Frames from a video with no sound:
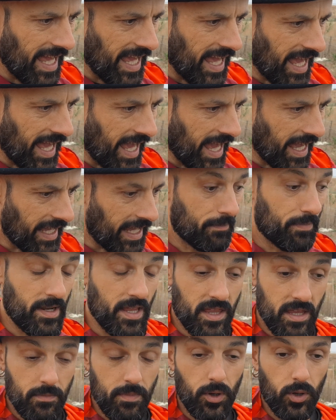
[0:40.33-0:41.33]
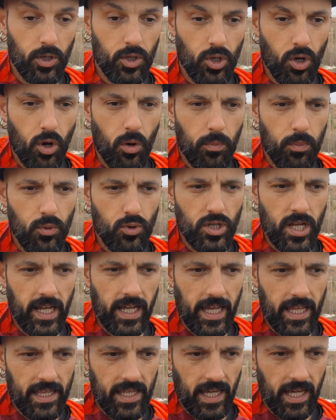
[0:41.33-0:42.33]
eh, que al principio cuando puse
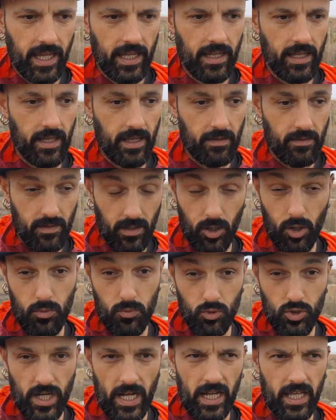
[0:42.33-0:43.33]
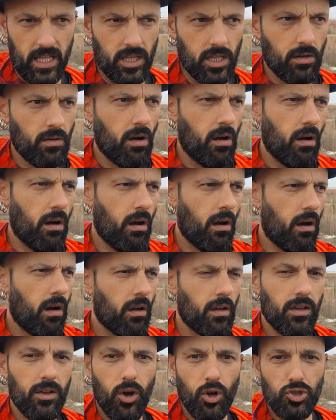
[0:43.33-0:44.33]
que eh, dijo mucha gente,
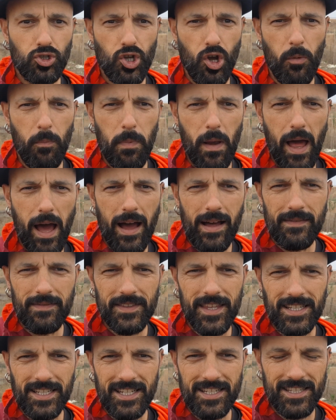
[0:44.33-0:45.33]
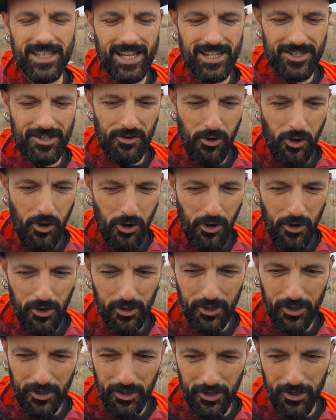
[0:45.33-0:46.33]
¡ay, ocho plantas, estás
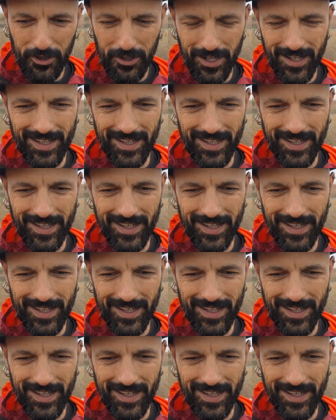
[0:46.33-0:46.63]
loco!